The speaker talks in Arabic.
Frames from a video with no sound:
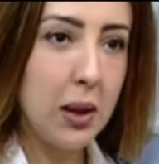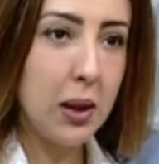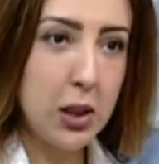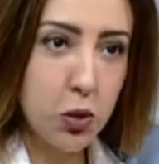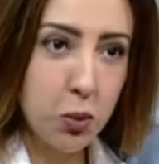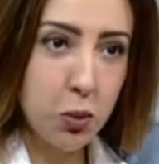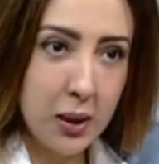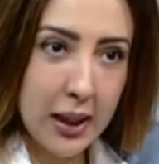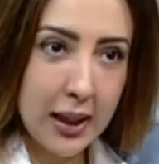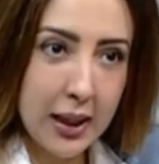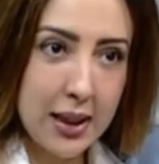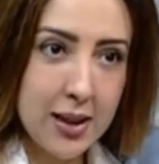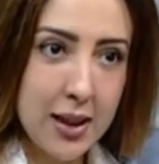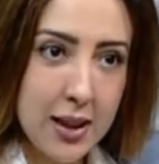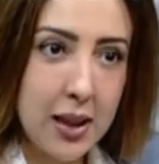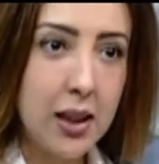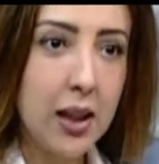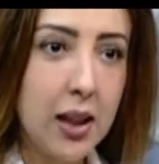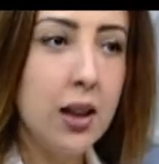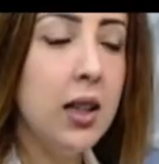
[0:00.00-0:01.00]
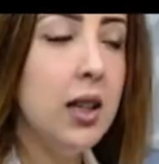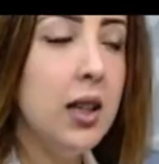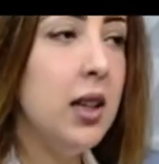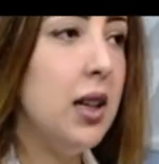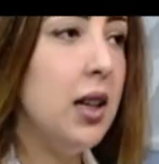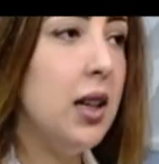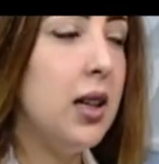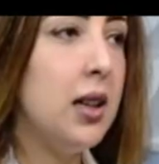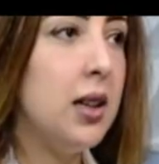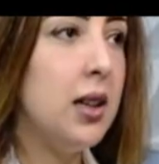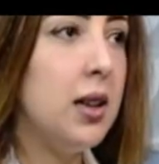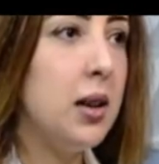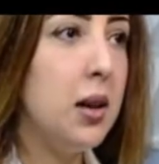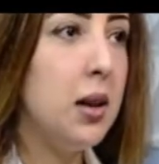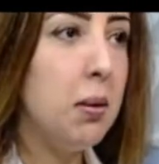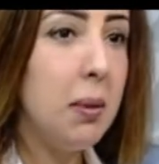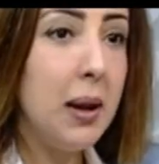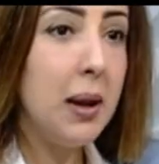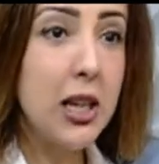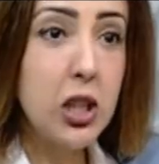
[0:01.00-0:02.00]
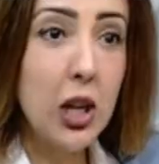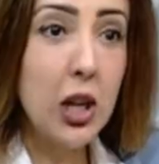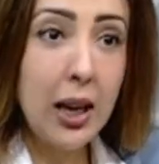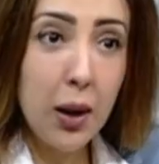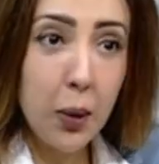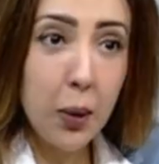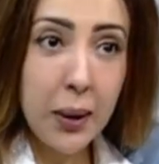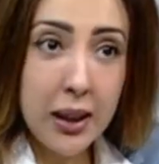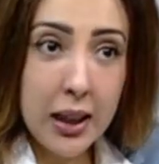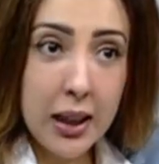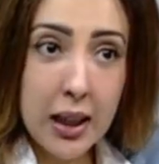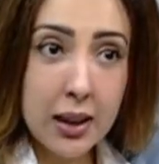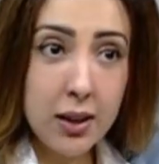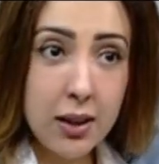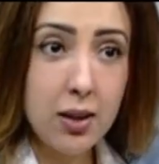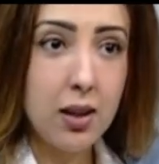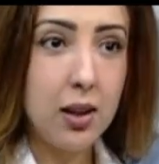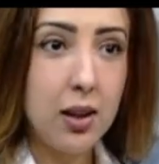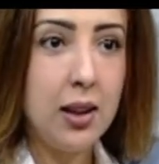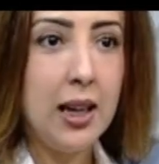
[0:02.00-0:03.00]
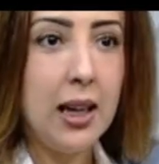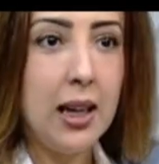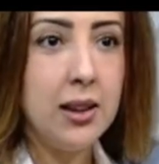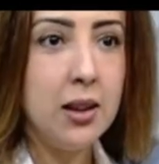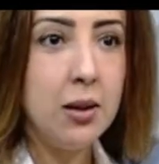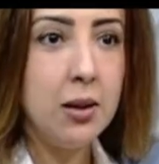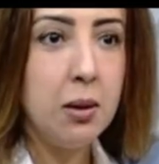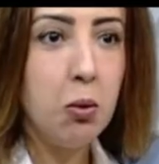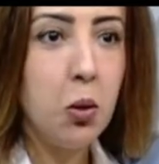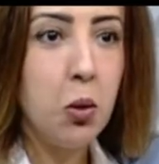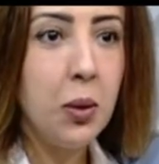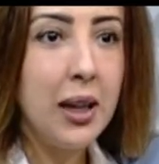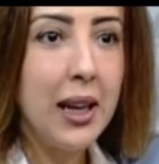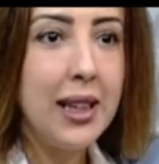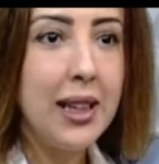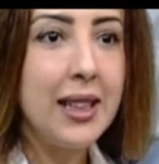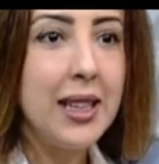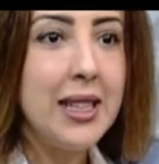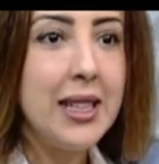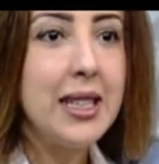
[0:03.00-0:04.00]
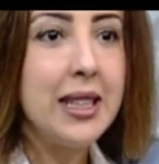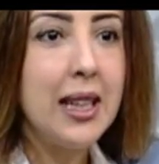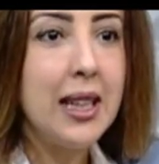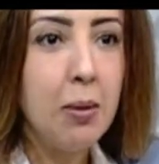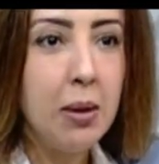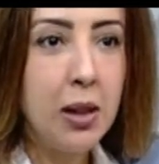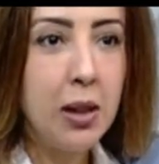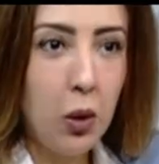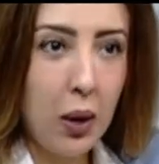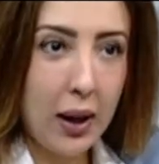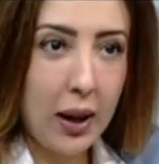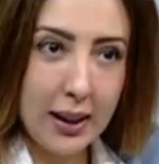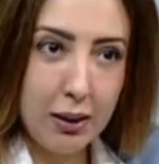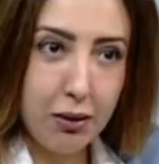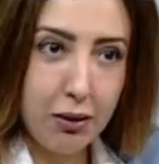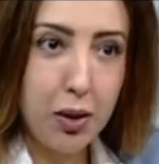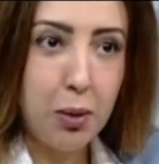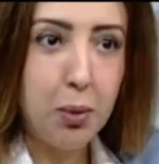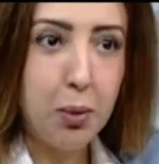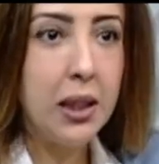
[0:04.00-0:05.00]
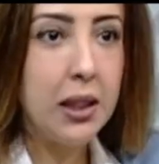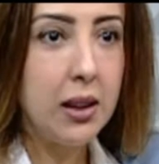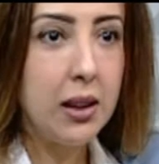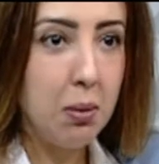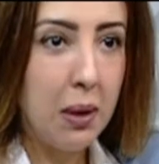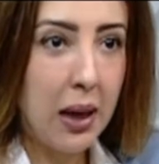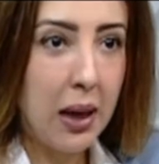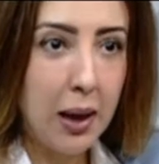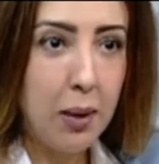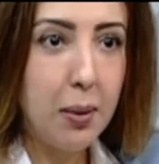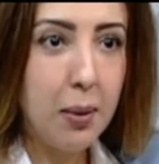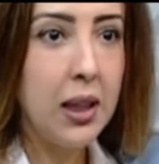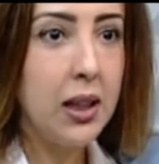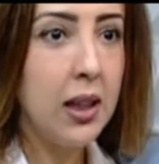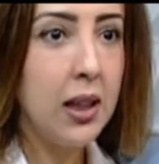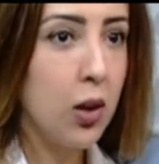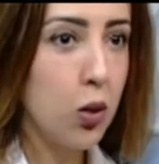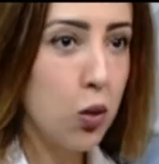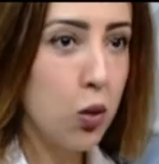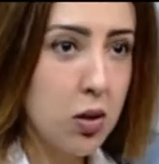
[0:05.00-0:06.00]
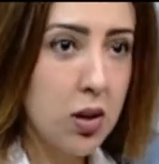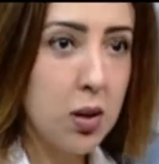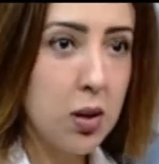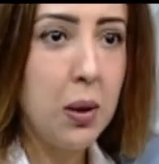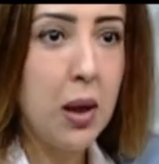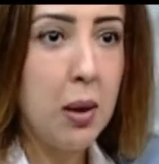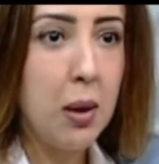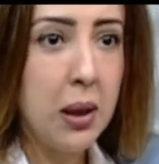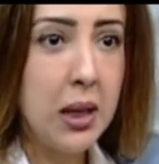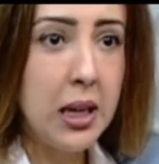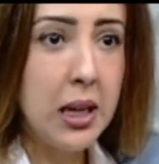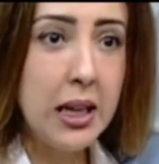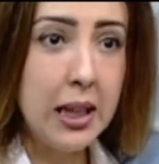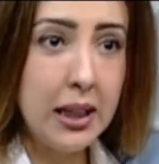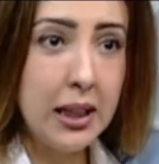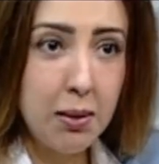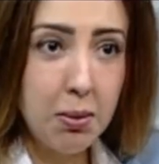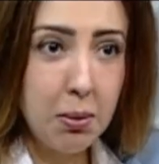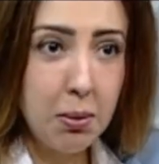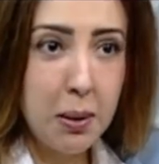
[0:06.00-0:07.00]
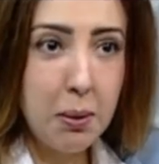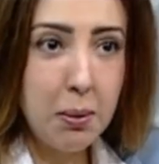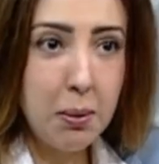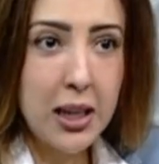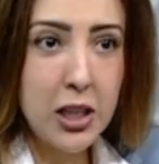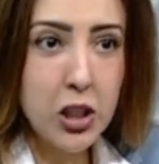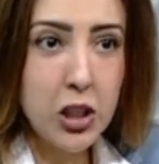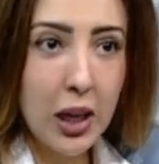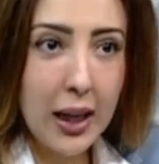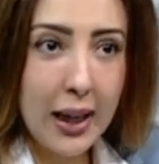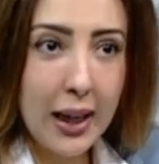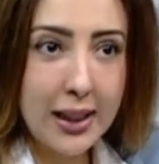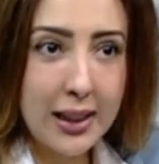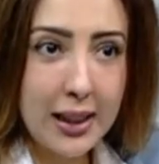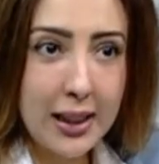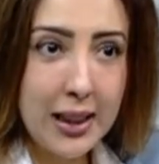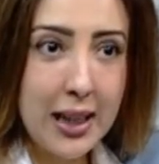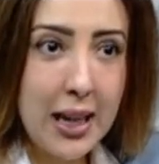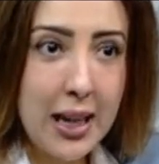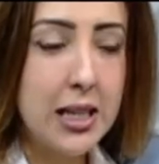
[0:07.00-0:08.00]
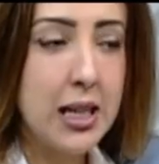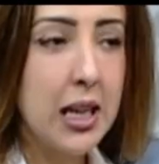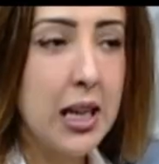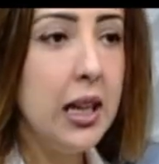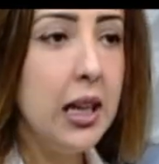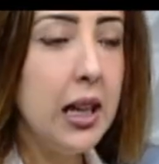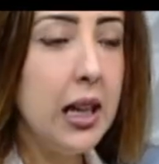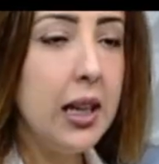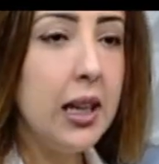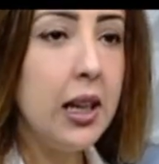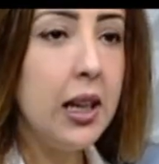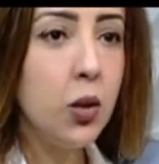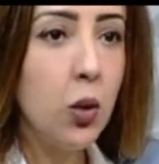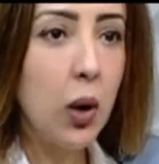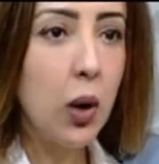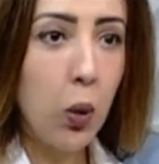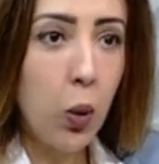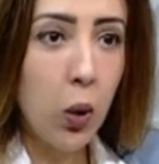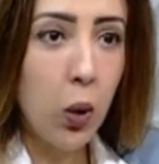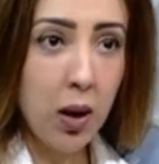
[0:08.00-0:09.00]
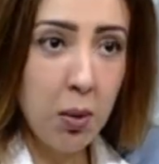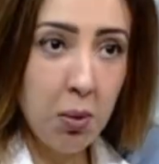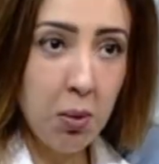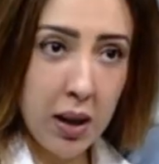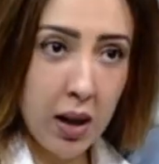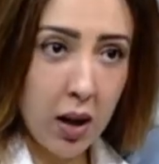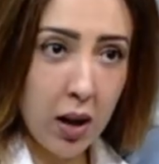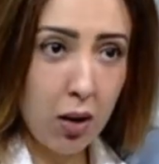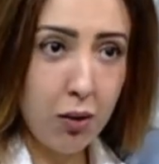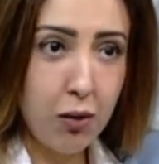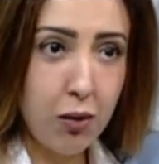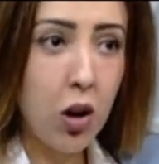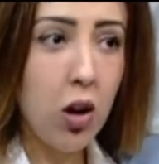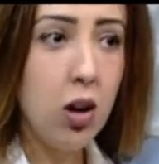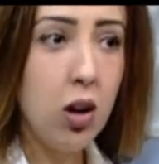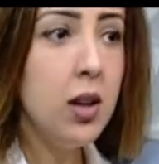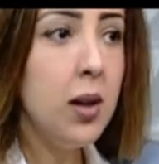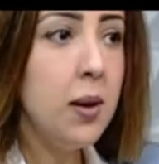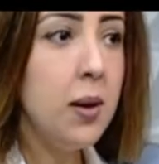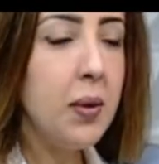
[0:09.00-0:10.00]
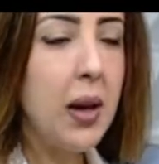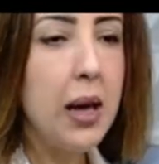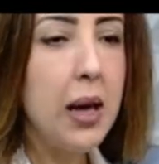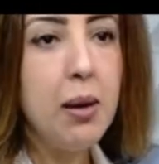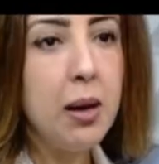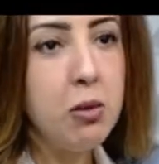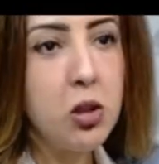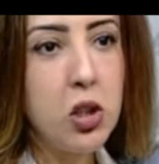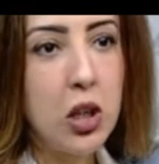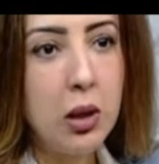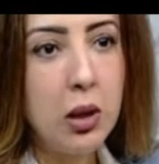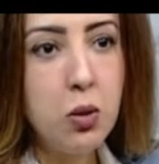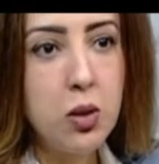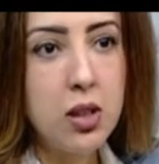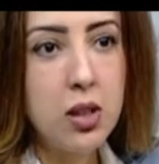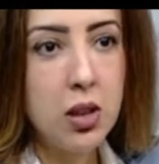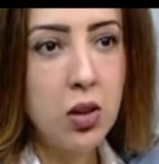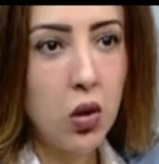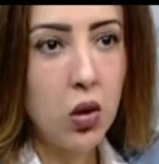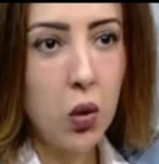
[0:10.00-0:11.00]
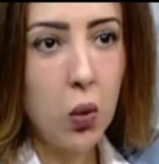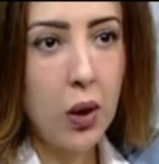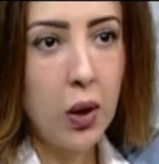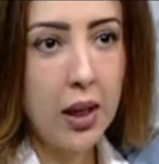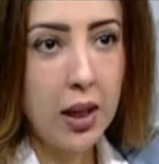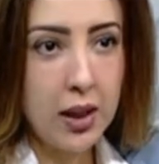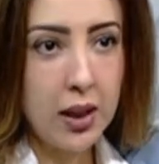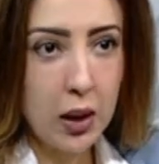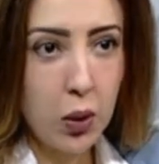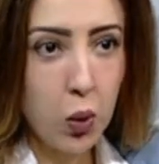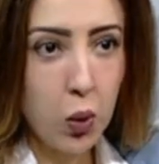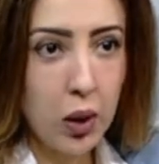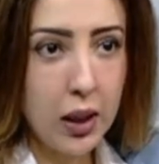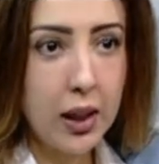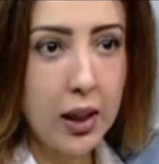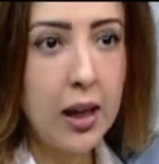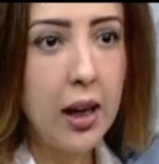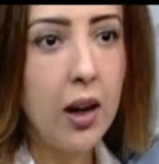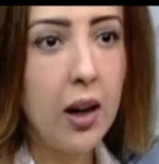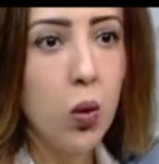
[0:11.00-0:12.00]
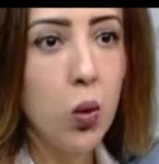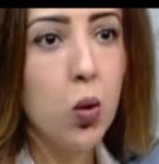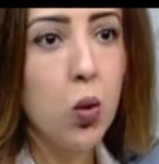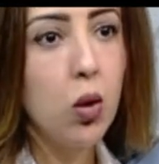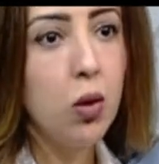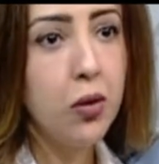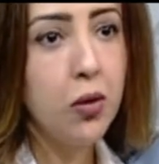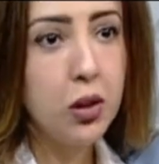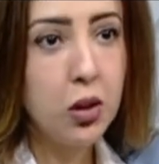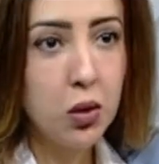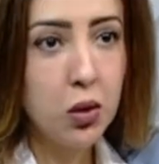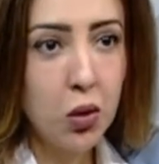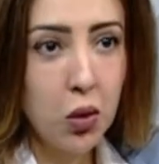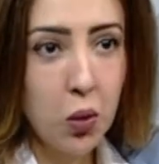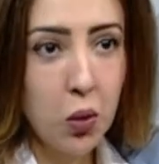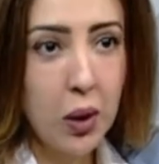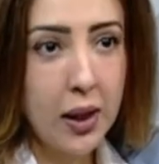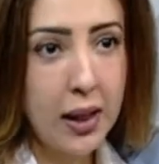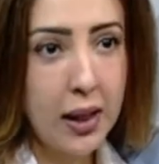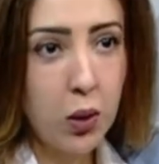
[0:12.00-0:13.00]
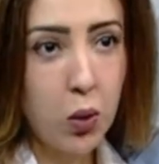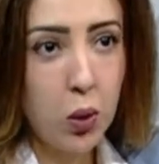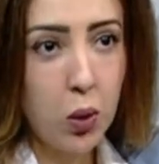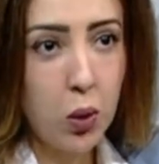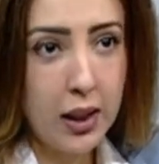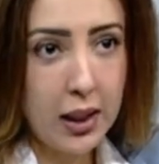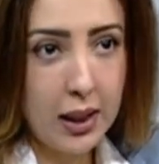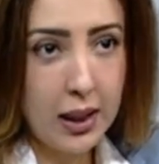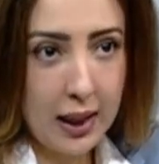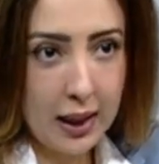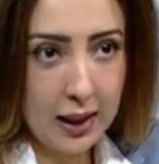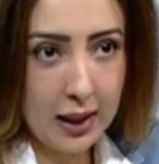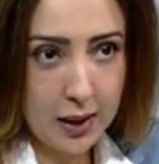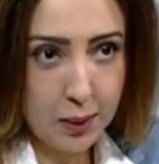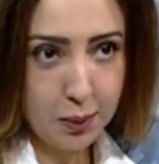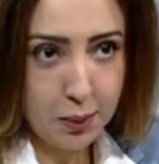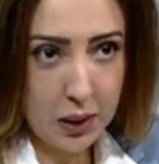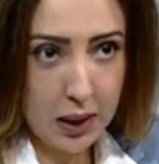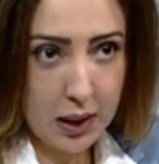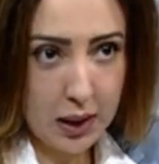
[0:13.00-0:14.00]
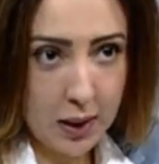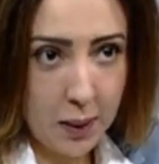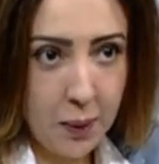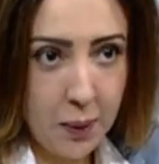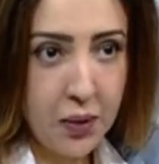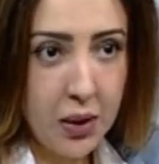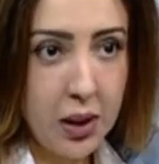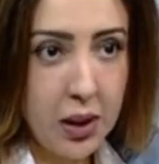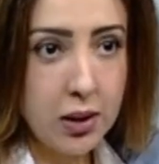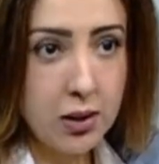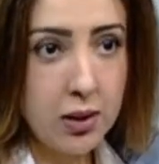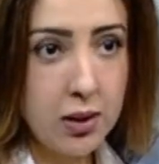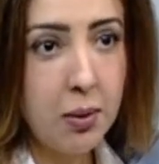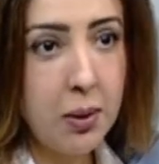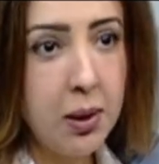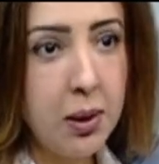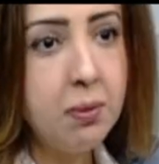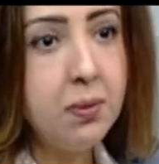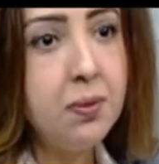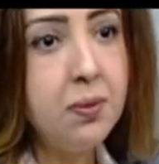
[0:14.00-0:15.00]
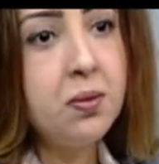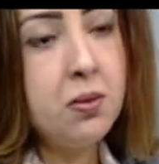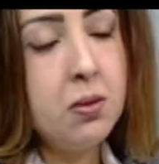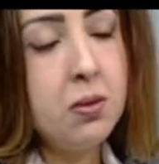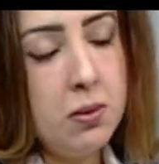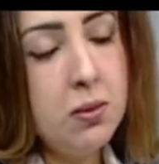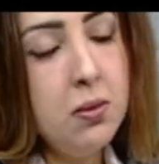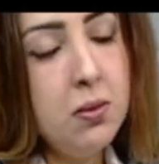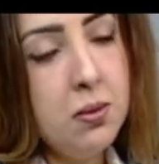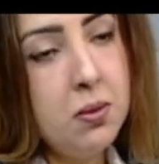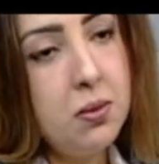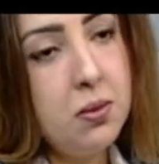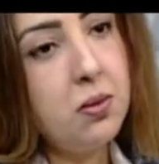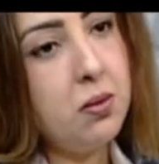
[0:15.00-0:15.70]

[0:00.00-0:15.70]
بلاش مياه غازيه بلاش حلويات يعني ممكن حتى انت تعملي له حاجات في البيت معلبيه رز بلبن بلاش الحاجات الجاهزه لانه اول لما يعرفها هيبقى مش عاوز ان هو ياكل غيرها ورافض ان هو ياكل الاكل بتاعنا انا بستغرب بقى من